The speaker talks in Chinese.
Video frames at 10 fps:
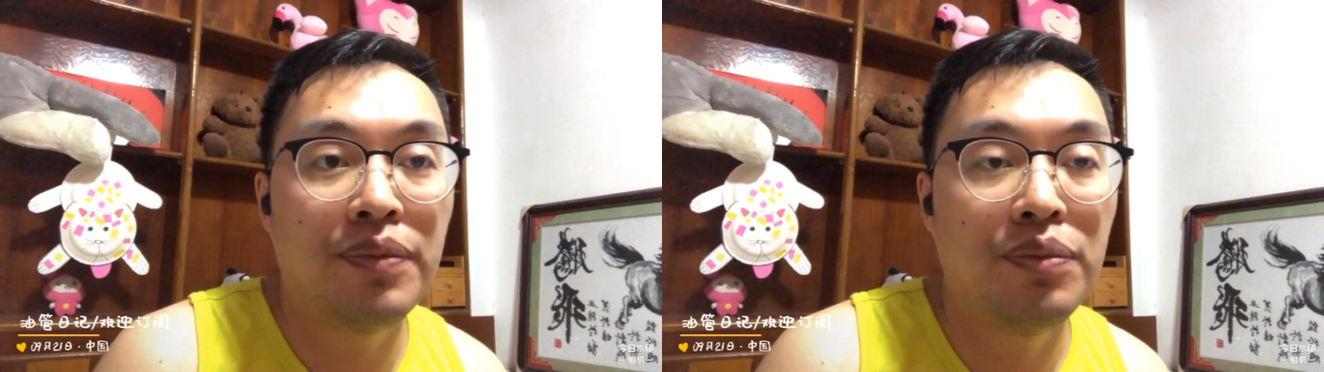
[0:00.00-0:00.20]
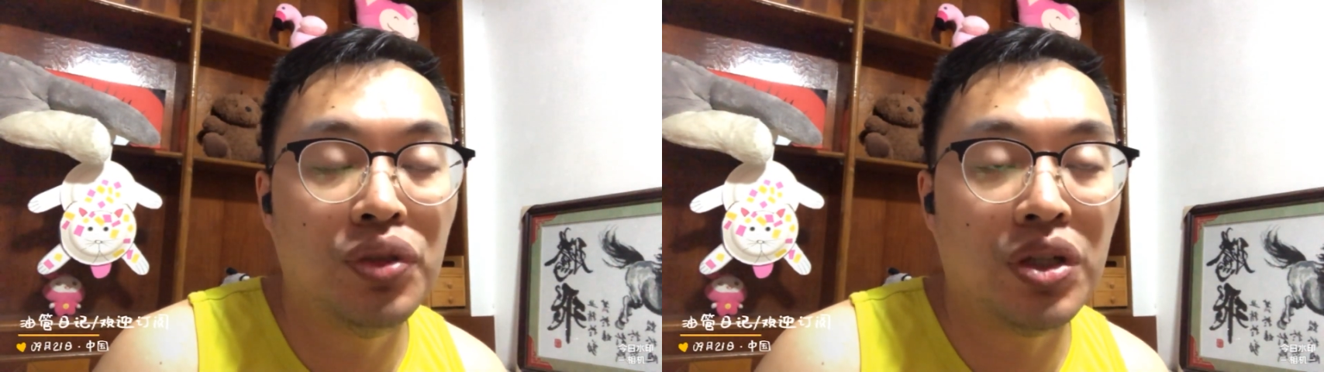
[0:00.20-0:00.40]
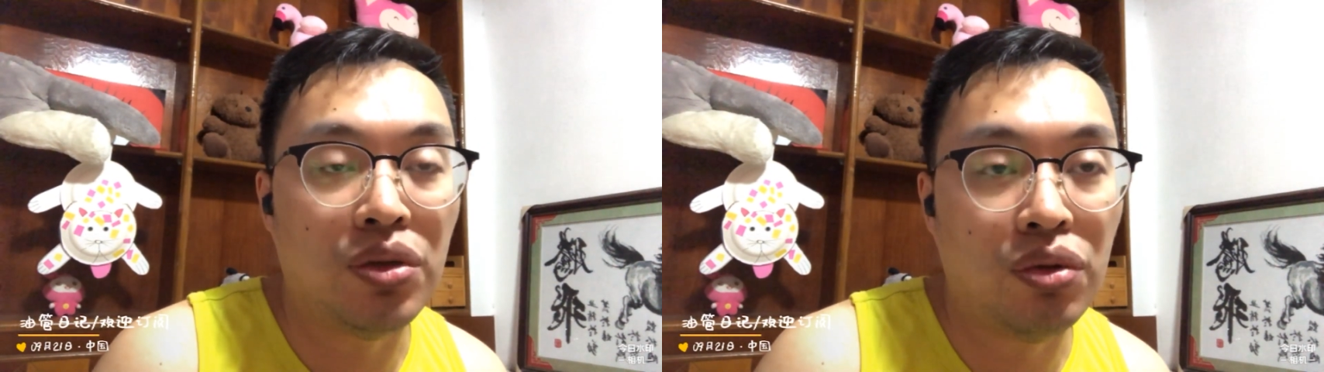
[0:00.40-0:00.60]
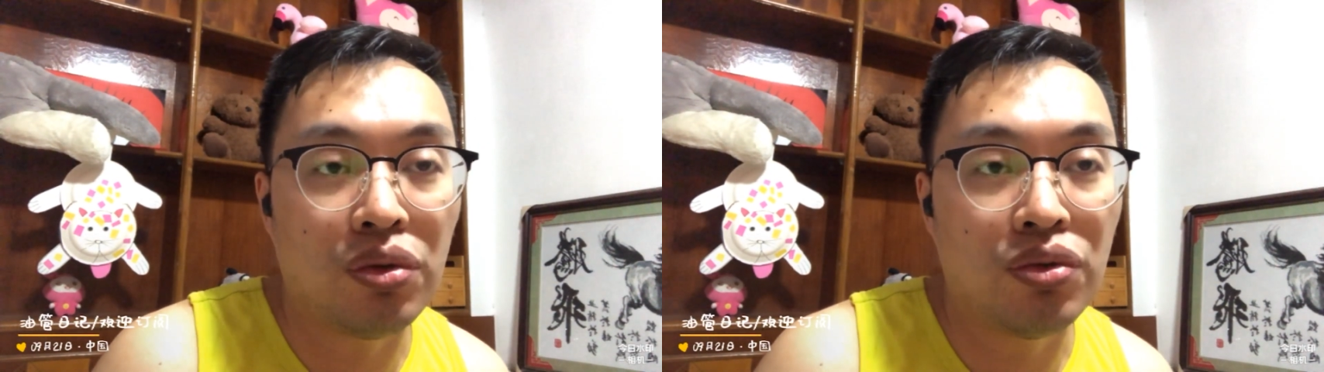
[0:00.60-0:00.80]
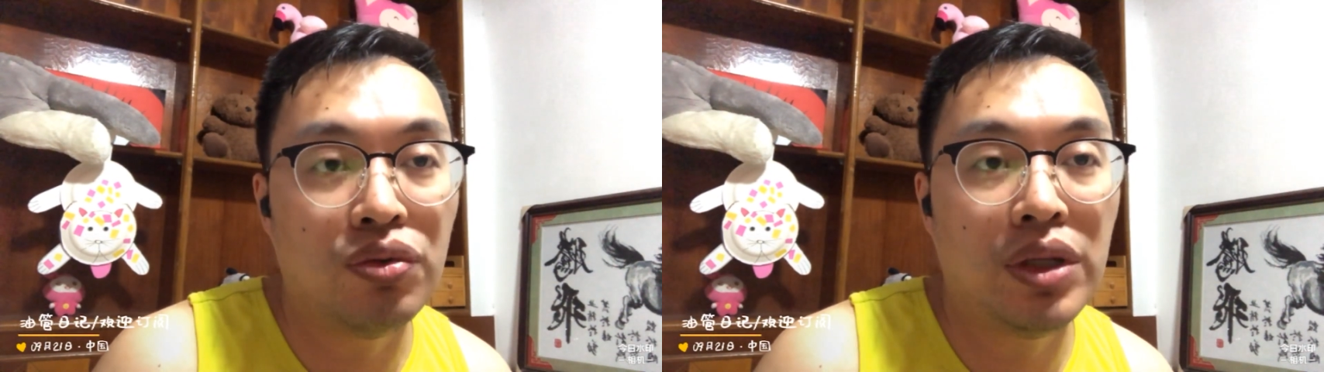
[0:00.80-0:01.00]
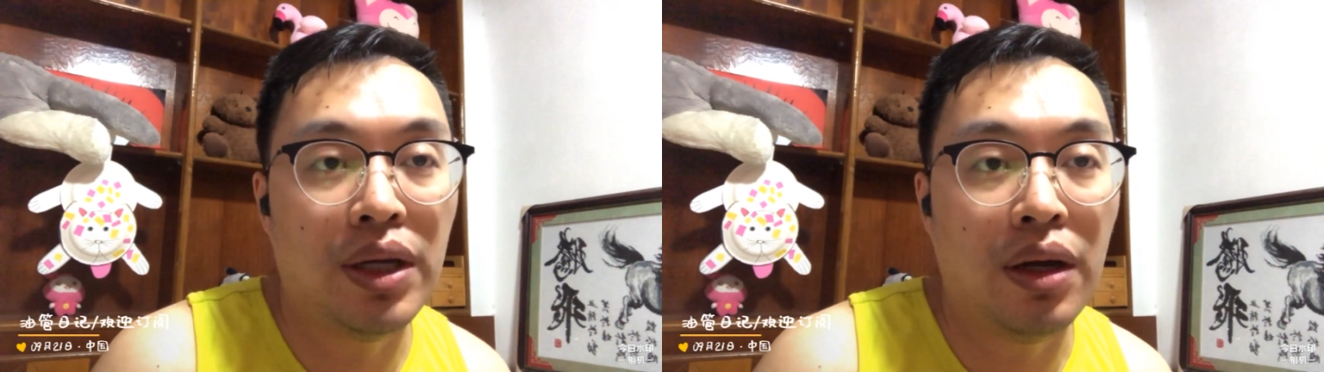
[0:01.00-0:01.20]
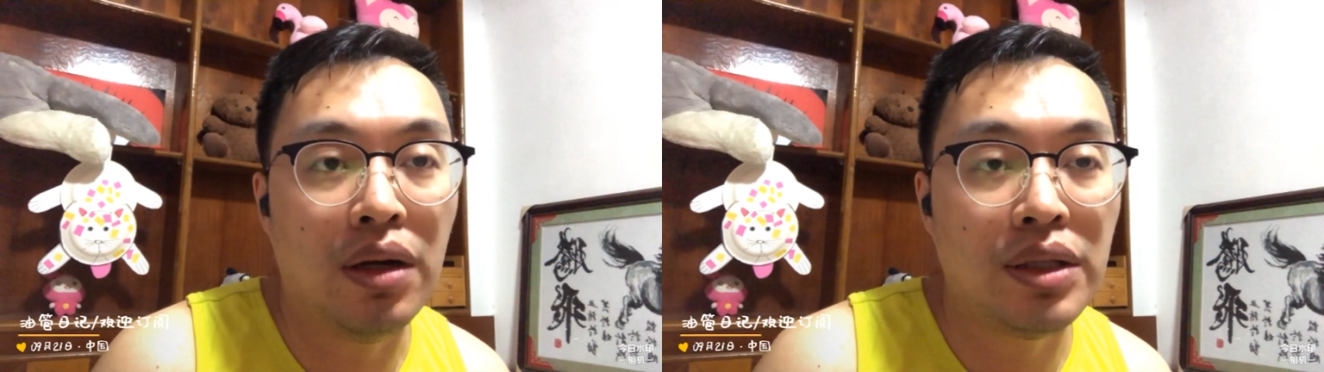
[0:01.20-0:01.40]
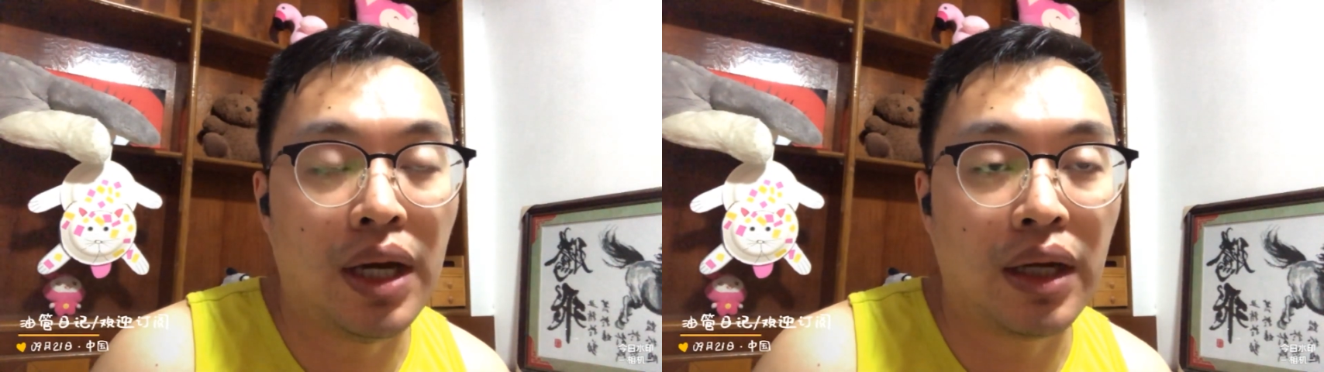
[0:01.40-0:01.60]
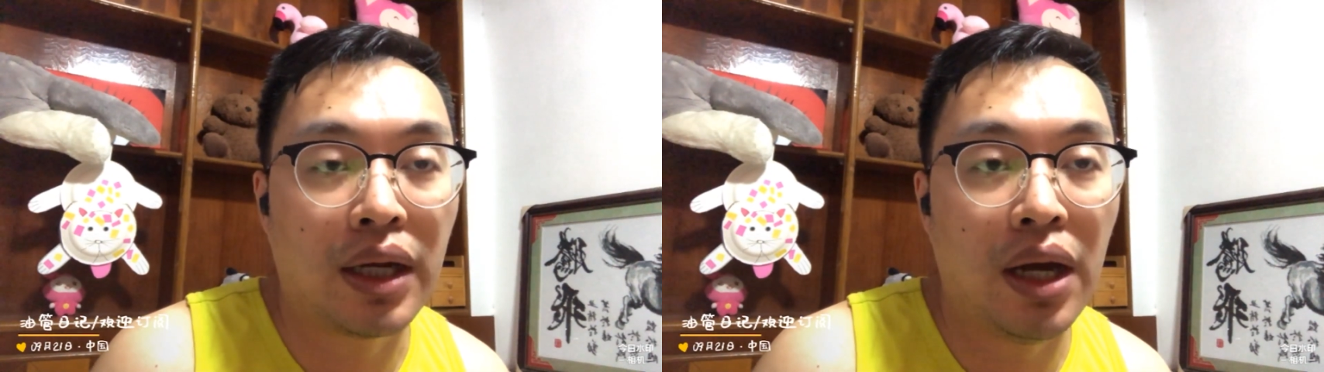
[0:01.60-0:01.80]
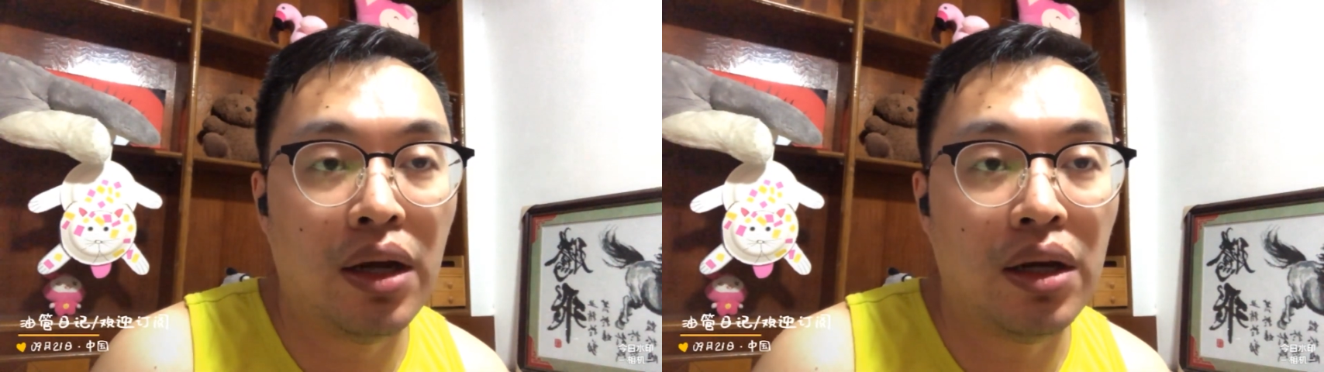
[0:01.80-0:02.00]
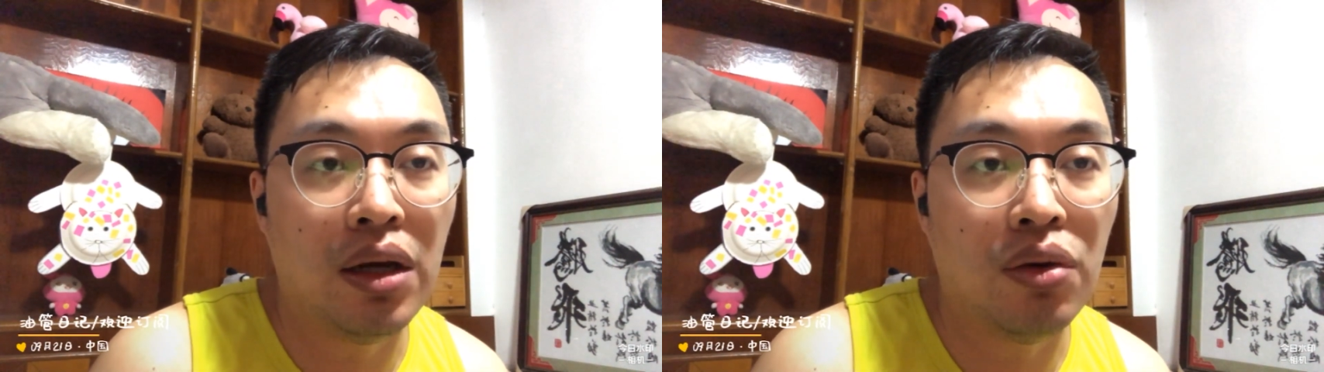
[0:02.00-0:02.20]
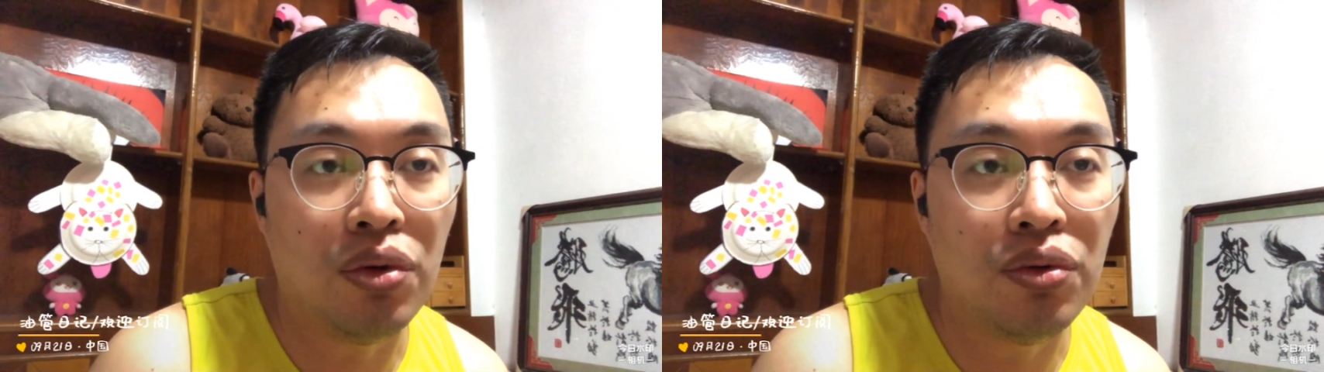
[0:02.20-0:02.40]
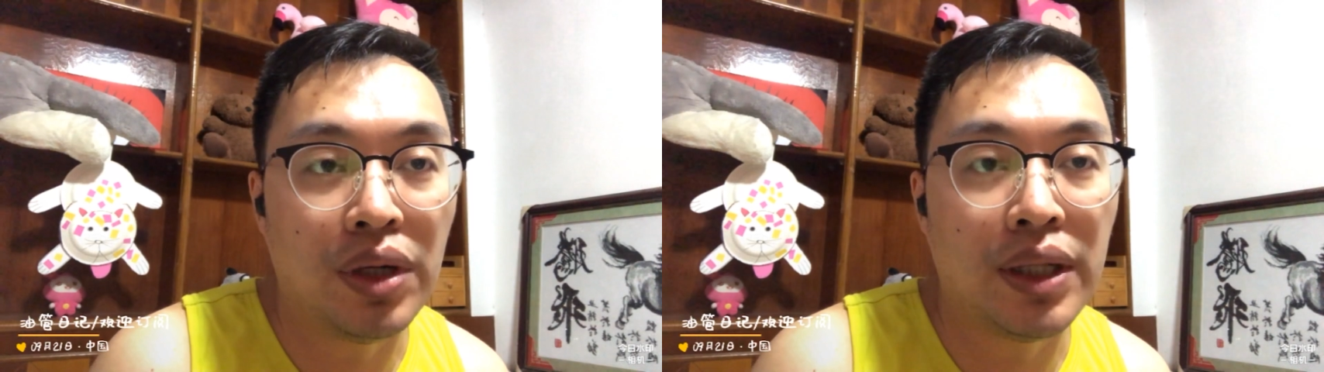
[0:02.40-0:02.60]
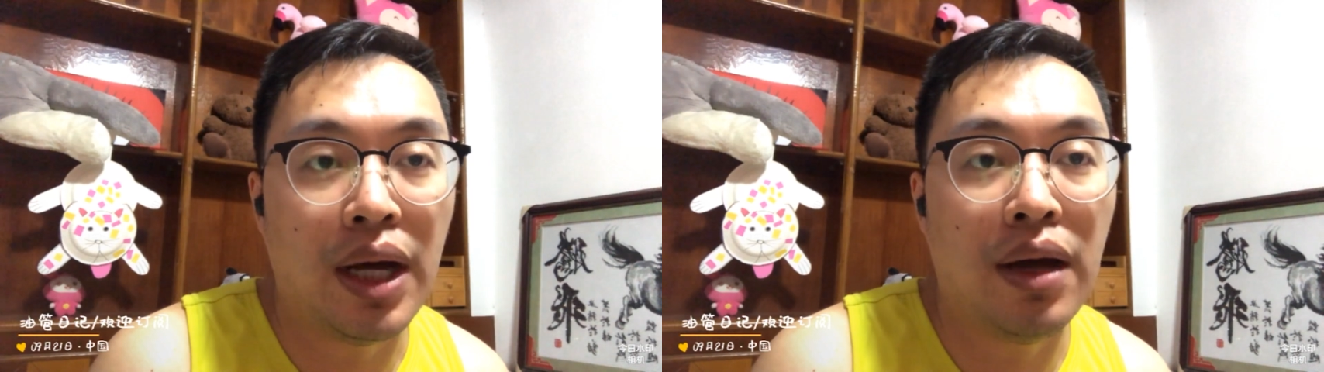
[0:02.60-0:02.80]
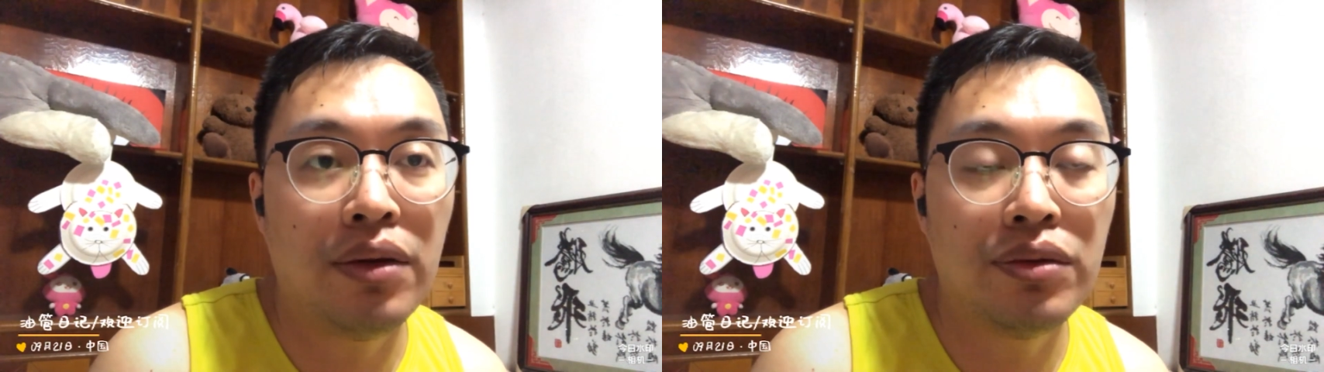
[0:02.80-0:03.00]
不仅越过中线，而且还开了火控雷达